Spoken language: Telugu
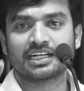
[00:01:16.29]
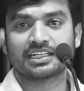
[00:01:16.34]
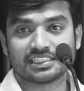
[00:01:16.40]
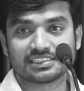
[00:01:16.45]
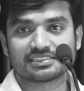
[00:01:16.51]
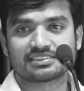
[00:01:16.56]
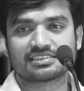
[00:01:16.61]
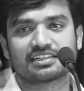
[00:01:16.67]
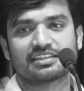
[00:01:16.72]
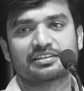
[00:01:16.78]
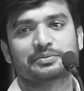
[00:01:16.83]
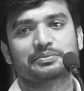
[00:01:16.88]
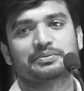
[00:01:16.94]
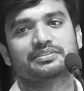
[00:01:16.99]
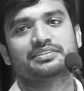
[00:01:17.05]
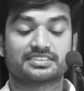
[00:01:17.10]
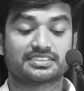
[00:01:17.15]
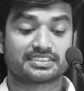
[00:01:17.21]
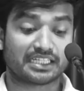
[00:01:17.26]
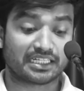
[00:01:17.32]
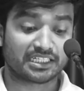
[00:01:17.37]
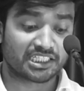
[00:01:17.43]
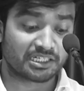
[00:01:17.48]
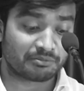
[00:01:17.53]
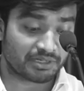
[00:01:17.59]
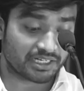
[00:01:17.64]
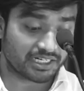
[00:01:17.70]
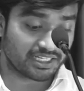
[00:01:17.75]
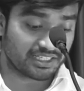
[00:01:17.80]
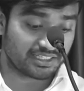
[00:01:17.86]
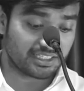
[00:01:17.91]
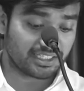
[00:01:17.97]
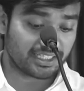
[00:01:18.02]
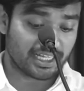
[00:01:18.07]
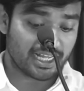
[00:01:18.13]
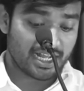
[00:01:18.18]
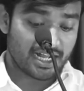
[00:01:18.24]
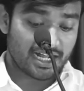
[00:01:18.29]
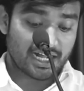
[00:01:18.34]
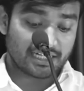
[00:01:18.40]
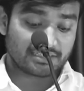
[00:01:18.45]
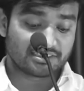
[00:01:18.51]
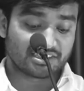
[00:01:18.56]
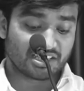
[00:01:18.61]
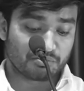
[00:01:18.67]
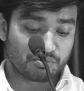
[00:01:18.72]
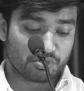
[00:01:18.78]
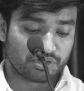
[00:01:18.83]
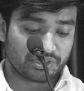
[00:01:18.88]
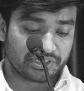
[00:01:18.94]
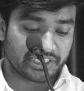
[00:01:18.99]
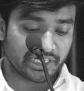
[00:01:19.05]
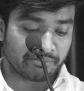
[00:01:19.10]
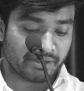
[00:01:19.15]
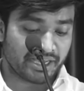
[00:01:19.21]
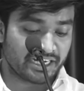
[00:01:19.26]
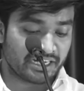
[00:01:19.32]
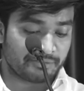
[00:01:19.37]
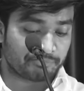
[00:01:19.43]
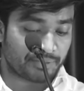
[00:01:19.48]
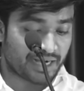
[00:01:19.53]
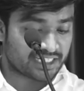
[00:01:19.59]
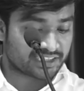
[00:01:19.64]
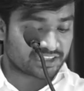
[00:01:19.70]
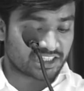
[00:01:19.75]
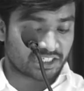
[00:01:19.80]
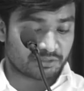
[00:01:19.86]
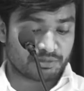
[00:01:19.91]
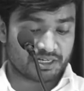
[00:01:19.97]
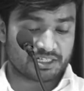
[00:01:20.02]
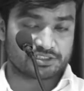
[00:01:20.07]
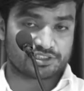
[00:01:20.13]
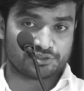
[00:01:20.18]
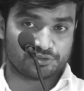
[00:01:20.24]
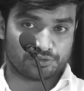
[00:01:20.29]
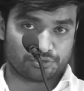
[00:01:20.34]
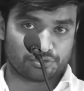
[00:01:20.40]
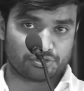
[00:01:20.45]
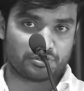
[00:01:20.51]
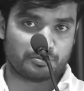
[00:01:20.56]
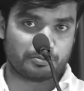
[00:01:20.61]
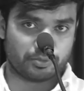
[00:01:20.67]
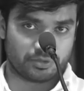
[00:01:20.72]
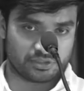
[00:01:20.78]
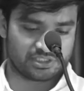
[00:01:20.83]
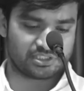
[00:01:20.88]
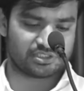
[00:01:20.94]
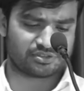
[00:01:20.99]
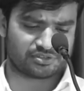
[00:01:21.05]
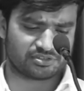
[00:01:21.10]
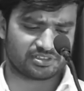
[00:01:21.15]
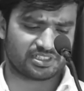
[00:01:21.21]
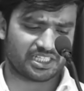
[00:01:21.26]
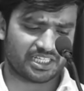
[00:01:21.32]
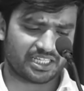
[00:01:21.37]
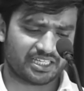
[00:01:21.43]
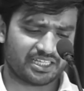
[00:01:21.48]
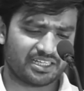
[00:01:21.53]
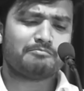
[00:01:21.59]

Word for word: ఇస్తరైపోతుంది సంఘం అనేది అంత ముఖ్యమైన పాత్ర మన జీవితంలో పోషిస్తుంటే